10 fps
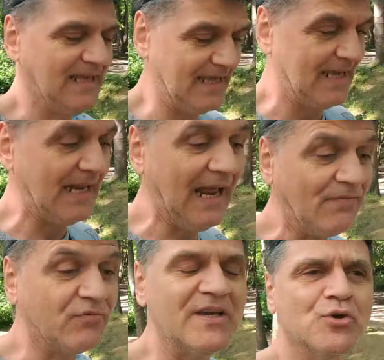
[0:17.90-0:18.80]
Et là, vous
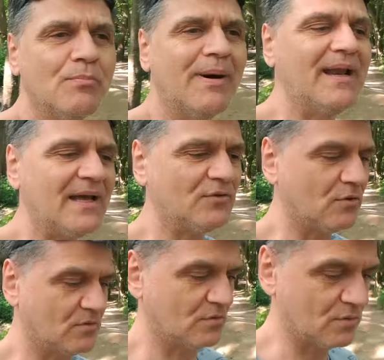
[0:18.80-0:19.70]
voyez, je me balade
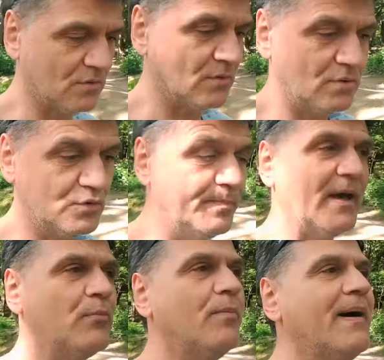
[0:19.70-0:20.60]
dans ce
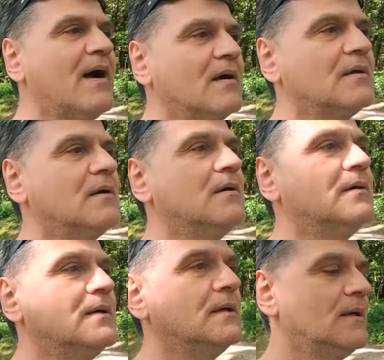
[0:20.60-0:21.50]
superbe parc.
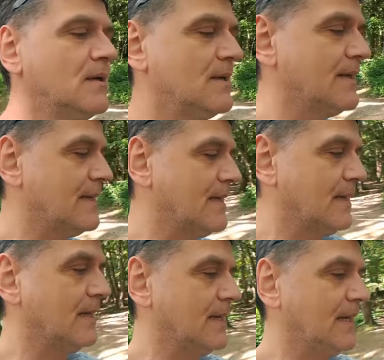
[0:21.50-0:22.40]

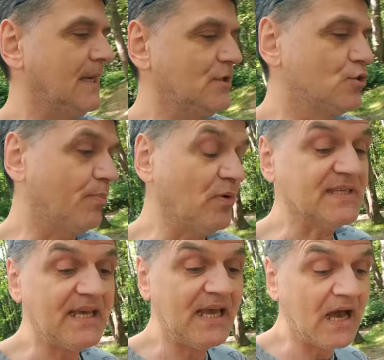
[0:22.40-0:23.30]
Et je
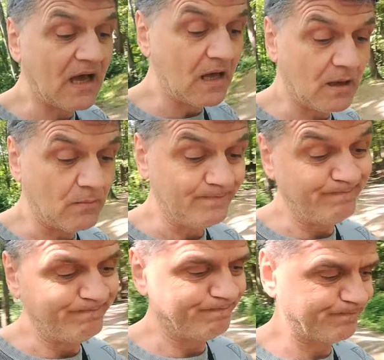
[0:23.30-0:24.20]
pensais à,
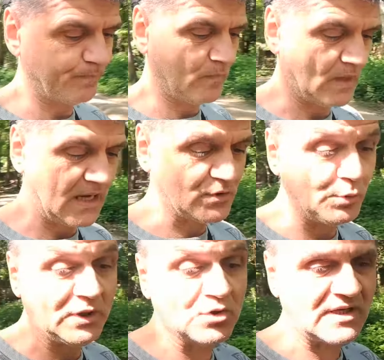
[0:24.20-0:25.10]
à
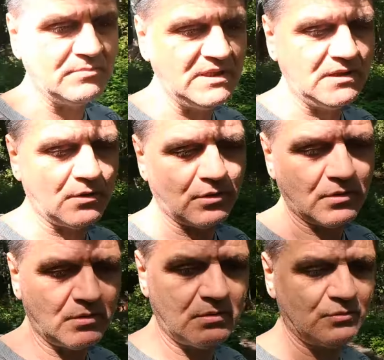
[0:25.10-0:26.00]
celui que j'admire euh,
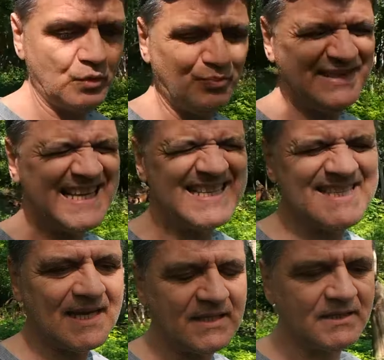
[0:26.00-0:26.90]
depuis des
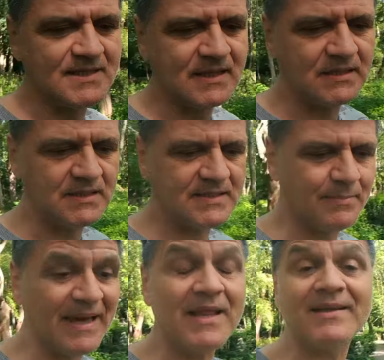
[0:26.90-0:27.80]
années et des années, c'est
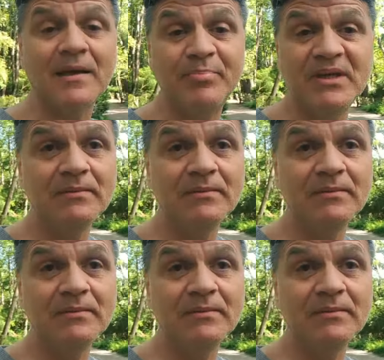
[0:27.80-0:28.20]
Bernard Tapie.